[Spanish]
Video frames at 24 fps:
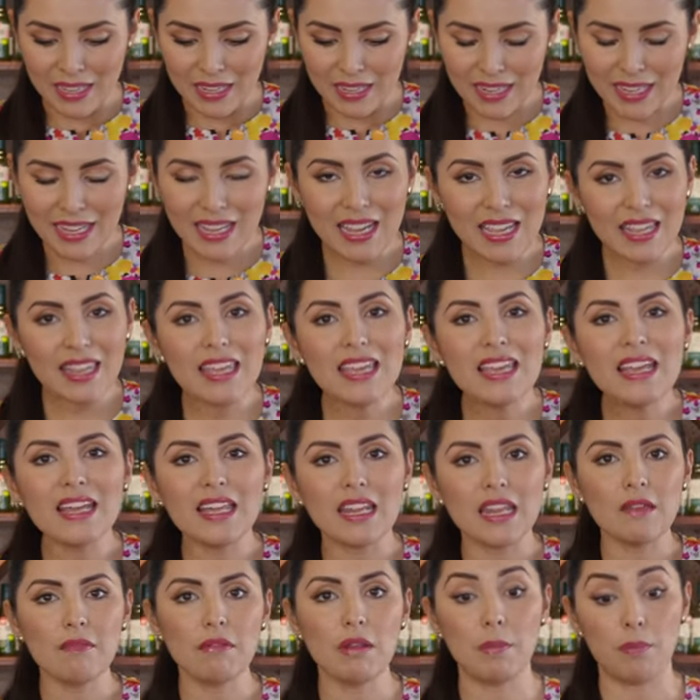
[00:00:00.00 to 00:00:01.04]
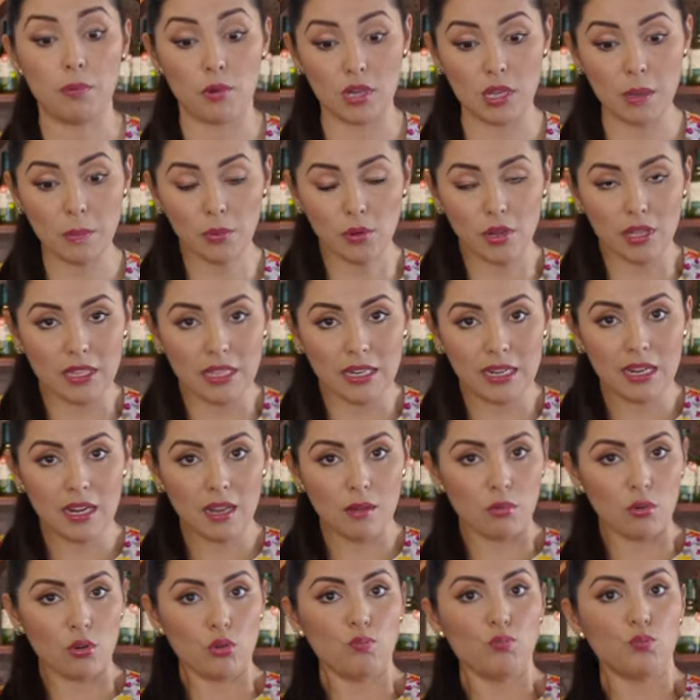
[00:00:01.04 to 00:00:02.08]
le queda increíble. ¿Por qué? Porque tiene
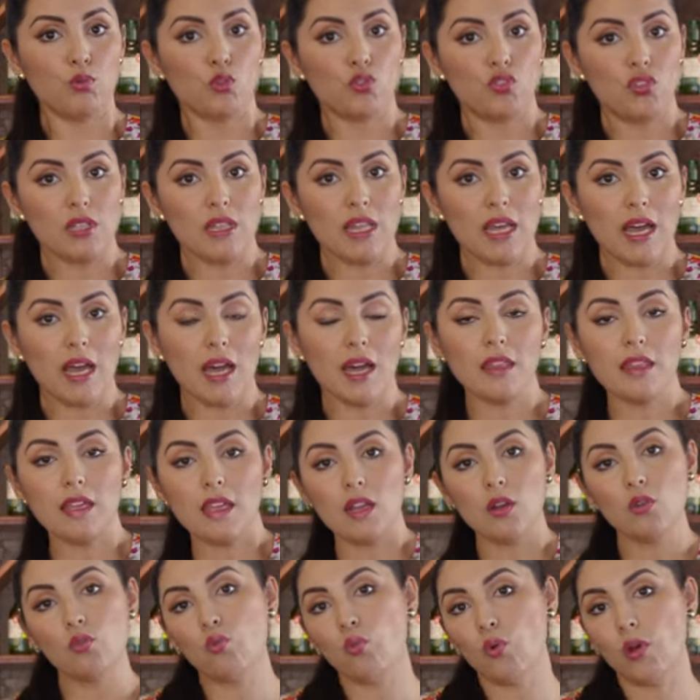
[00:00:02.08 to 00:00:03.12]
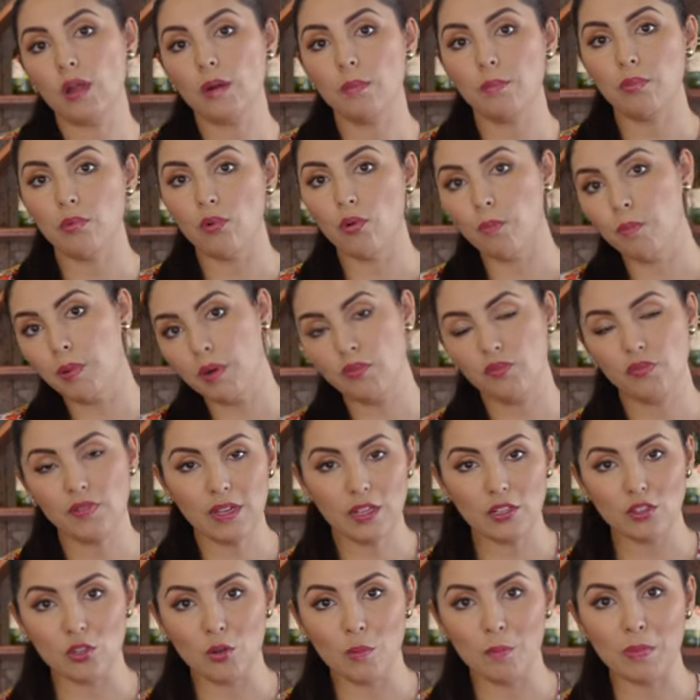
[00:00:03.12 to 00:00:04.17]
la voluptuosidad, el cuerpo
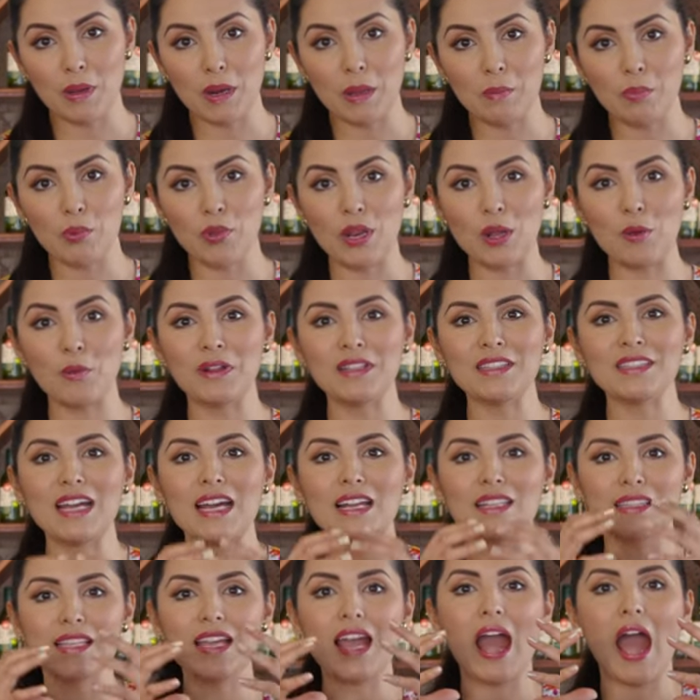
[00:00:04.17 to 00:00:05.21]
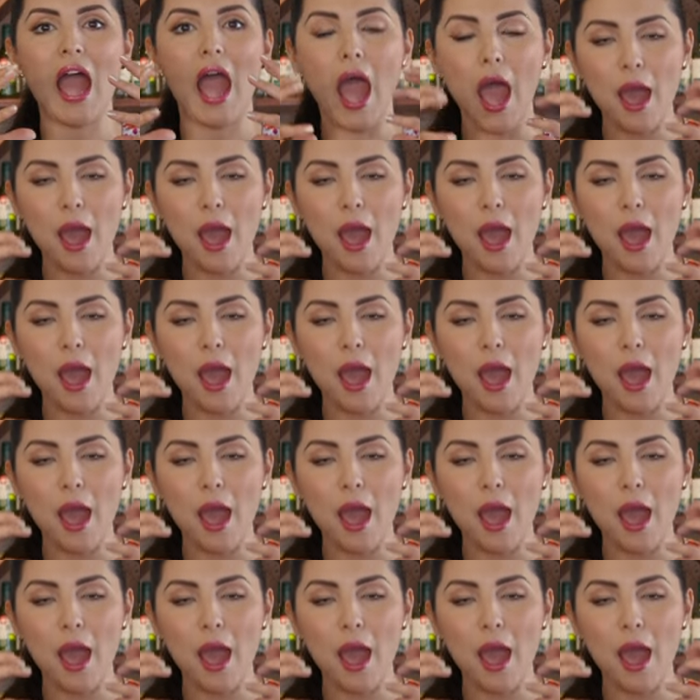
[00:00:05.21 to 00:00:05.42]
perfecto para poder aguantarte